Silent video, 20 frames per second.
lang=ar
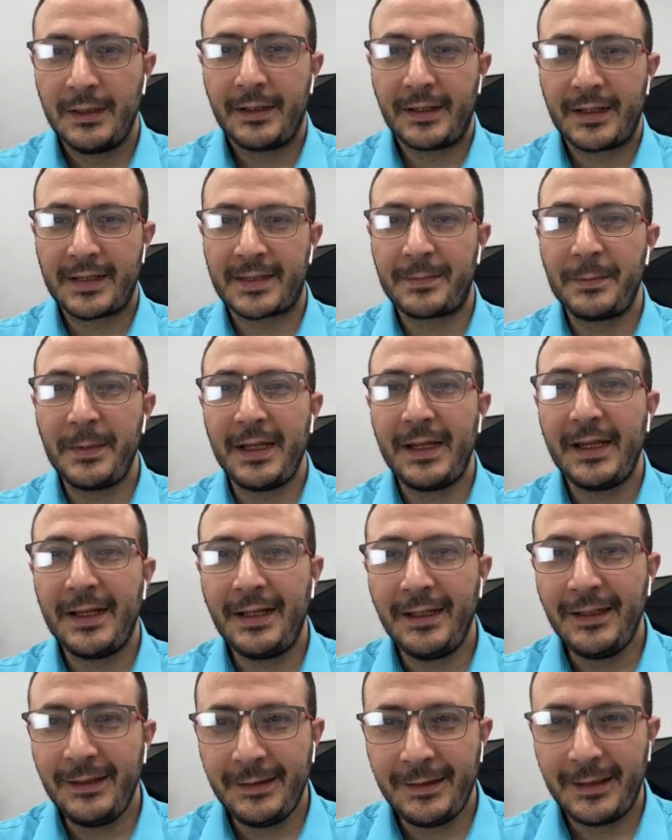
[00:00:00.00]

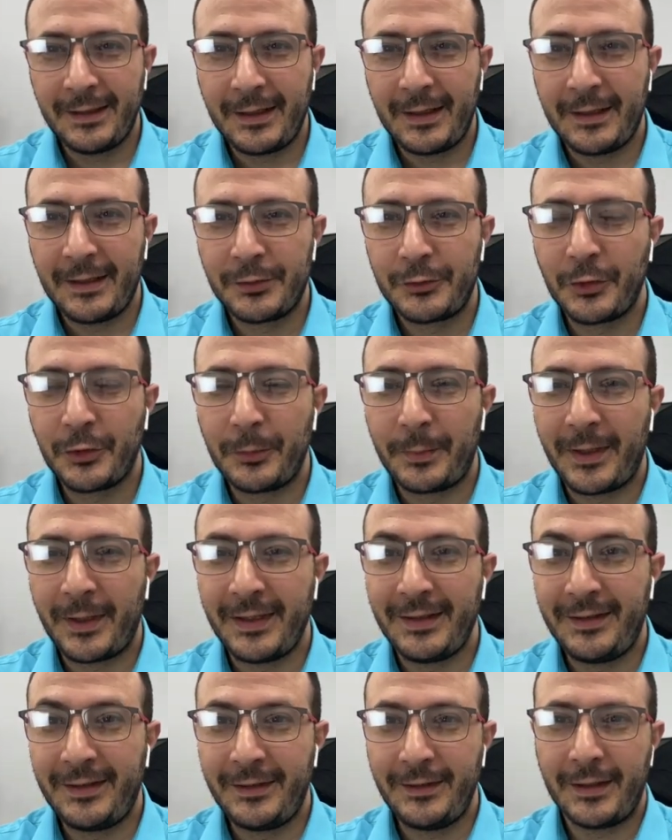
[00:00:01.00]
رسميا جو
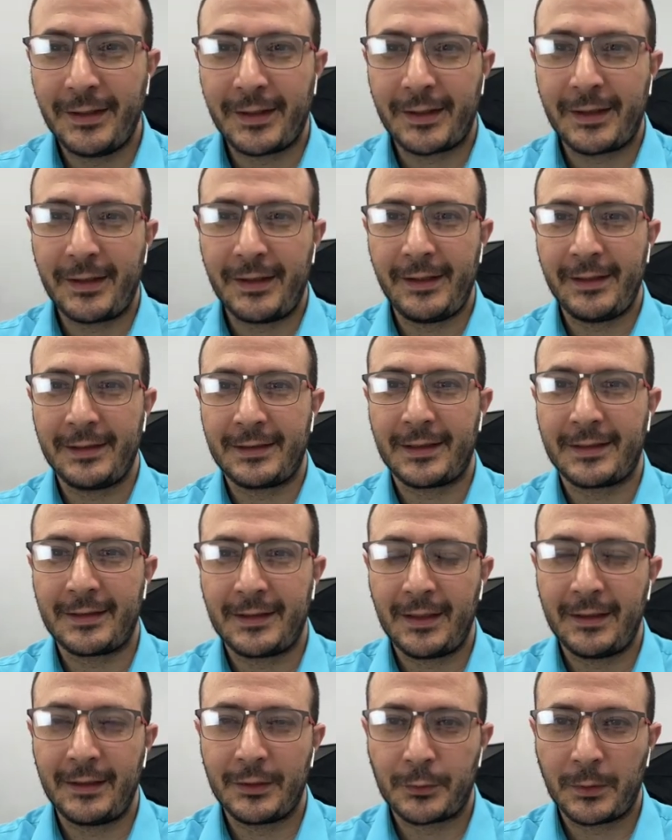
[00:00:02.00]
بايدن الرئيس
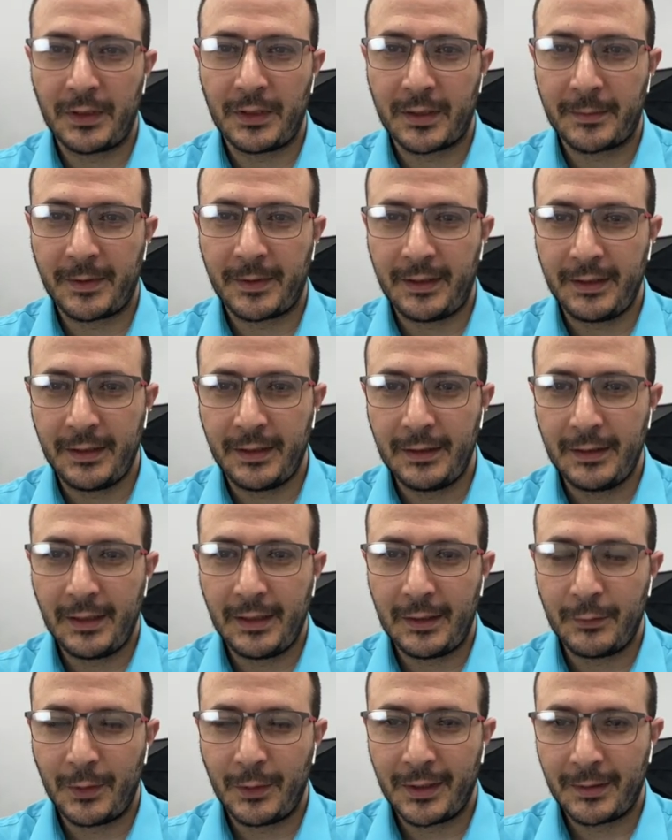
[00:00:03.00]
السادس والأربعين
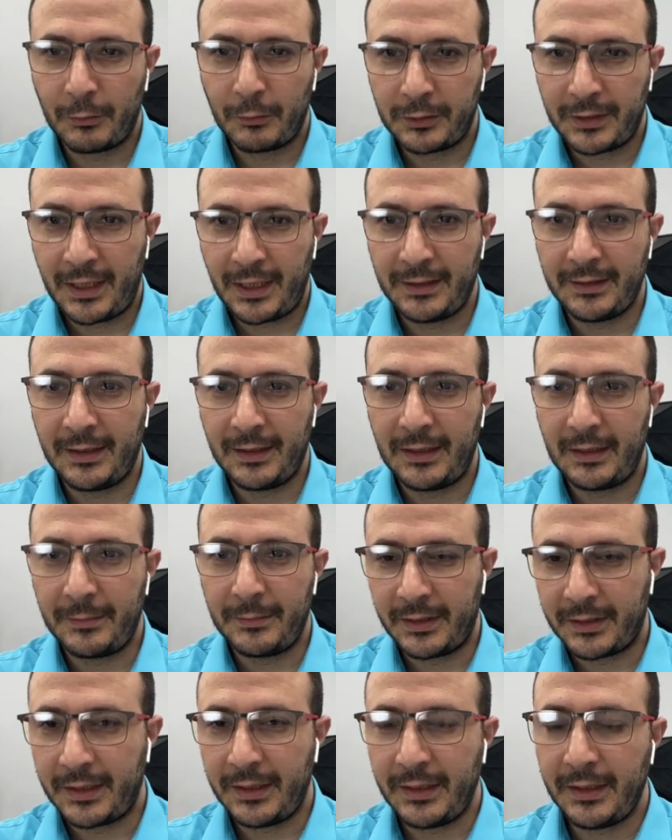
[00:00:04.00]
للولايات المتحدة
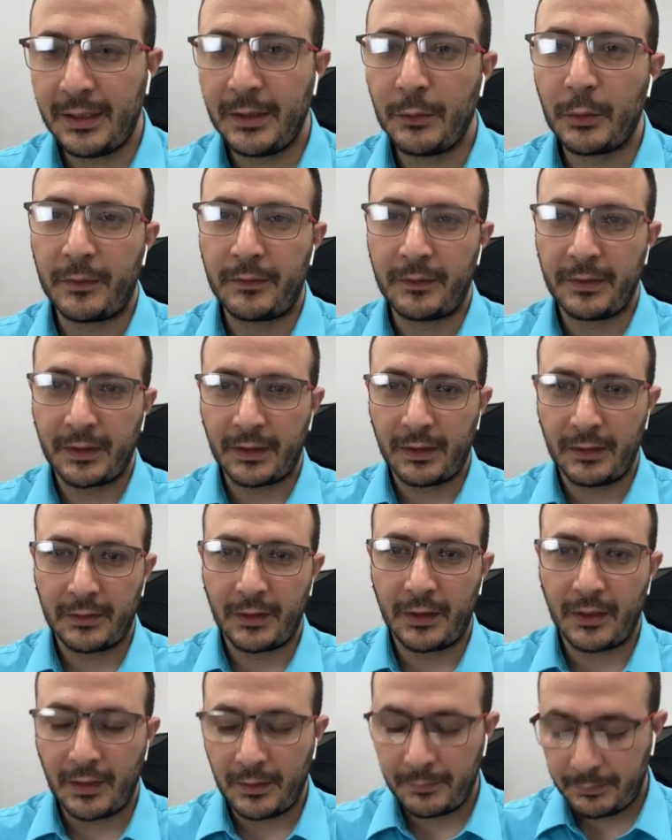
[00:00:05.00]
الأمريكية وفي
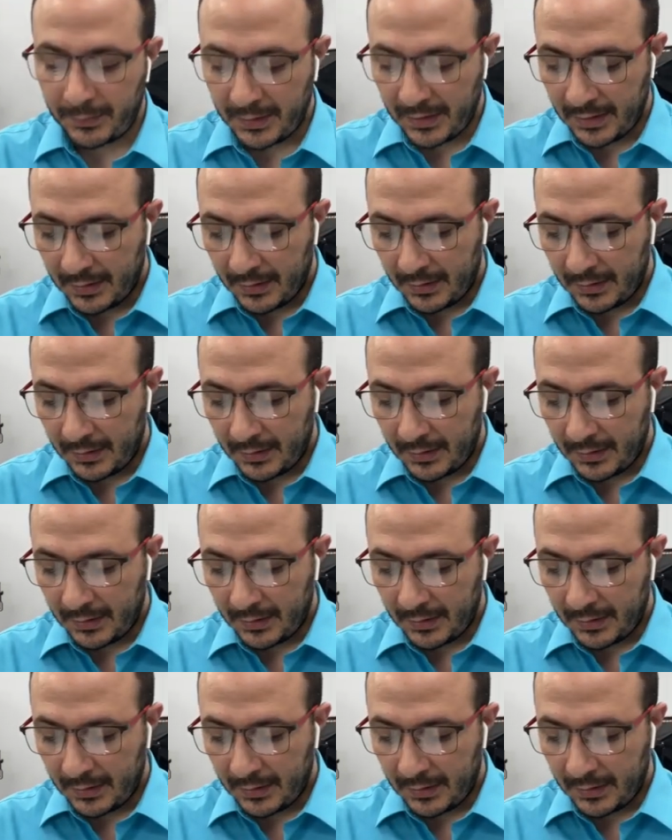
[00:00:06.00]
خطاب